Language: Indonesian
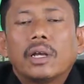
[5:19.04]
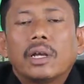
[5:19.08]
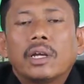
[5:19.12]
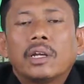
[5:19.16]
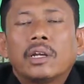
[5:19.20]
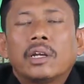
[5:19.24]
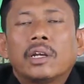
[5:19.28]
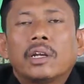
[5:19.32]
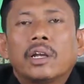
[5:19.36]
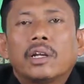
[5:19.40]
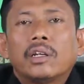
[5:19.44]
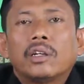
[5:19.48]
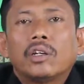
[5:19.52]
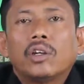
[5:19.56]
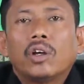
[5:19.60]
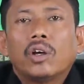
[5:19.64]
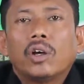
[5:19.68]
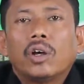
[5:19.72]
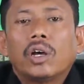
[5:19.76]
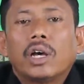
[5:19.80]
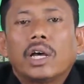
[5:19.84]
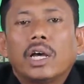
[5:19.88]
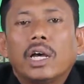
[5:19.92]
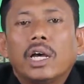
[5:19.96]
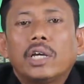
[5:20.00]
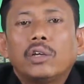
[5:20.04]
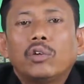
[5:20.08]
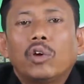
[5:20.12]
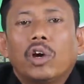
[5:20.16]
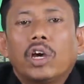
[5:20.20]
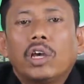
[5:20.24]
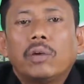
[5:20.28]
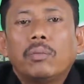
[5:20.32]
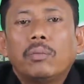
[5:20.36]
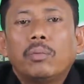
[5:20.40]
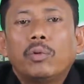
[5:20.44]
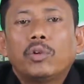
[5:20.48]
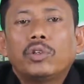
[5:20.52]
Inna allaha
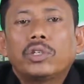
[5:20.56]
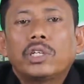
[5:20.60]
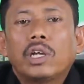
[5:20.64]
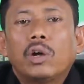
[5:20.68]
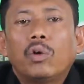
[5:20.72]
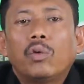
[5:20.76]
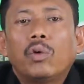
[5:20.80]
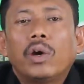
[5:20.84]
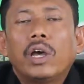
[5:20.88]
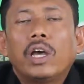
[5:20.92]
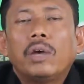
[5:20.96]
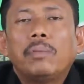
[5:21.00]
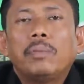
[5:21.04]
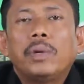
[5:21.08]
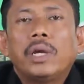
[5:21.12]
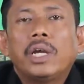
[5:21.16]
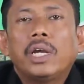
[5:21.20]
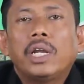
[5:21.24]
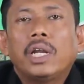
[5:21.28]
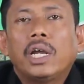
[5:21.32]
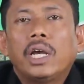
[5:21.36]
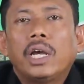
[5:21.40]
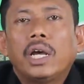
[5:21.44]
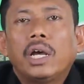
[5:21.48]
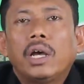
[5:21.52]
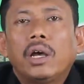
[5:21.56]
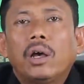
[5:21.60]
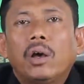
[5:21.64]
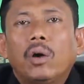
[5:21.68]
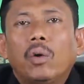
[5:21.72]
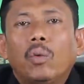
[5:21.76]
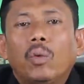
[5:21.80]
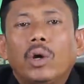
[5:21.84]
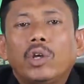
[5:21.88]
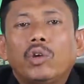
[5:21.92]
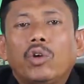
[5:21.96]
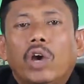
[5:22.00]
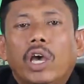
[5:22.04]
yuhibbu tawabina
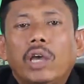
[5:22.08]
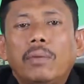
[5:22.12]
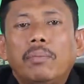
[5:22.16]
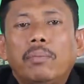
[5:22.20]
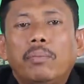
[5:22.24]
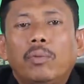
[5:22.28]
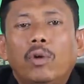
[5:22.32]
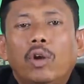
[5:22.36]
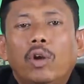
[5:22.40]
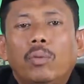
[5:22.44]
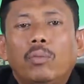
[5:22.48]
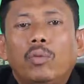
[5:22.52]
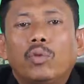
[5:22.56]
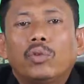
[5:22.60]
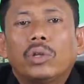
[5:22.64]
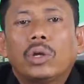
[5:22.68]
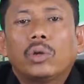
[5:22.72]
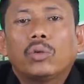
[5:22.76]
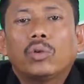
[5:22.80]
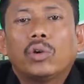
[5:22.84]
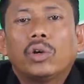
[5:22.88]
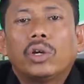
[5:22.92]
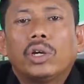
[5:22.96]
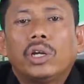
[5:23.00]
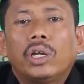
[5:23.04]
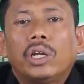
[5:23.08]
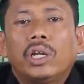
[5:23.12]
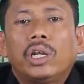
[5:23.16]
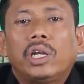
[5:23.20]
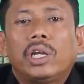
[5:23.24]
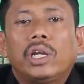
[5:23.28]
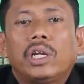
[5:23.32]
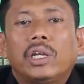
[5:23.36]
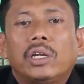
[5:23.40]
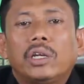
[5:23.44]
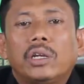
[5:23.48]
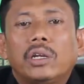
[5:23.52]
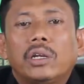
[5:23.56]
wa yuhibbul
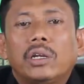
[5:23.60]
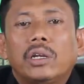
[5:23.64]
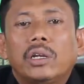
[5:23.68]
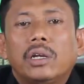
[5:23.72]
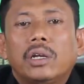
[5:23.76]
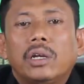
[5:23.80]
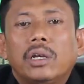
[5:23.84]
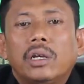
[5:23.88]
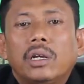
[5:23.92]
mutatahhirin